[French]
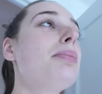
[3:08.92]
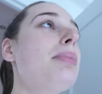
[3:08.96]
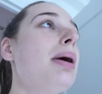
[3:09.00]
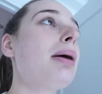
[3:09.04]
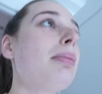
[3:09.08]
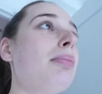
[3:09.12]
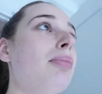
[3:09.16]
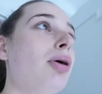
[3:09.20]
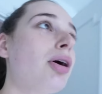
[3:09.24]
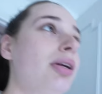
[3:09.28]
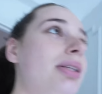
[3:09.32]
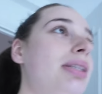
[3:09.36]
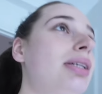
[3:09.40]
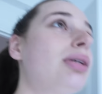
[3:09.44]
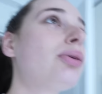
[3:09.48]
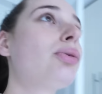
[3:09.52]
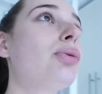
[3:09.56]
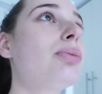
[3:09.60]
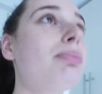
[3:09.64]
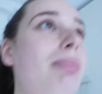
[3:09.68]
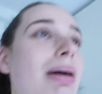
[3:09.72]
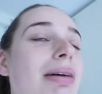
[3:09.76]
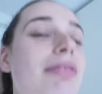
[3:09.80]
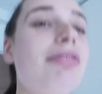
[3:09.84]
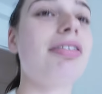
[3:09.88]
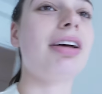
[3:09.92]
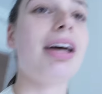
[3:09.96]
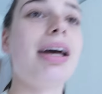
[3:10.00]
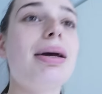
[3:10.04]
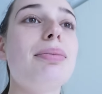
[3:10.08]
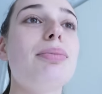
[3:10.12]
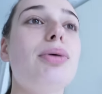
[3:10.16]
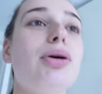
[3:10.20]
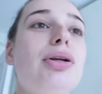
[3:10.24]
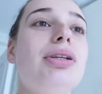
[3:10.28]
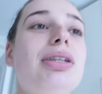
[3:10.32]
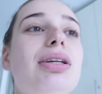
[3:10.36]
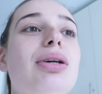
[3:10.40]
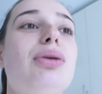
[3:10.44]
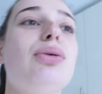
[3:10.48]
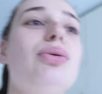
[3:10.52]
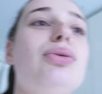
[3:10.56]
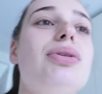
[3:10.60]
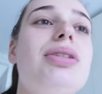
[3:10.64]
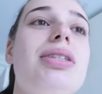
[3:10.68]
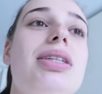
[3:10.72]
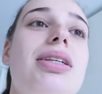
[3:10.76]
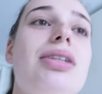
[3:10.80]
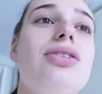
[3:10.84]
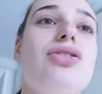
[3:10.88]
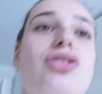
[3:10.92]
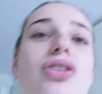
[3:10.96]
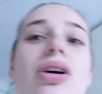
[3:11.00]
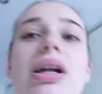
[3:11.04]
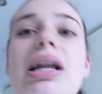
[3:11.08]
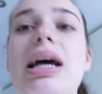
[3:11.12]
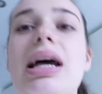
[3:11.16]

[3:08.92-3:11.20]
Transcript: ma, morning, ma vraie morning routine. Genre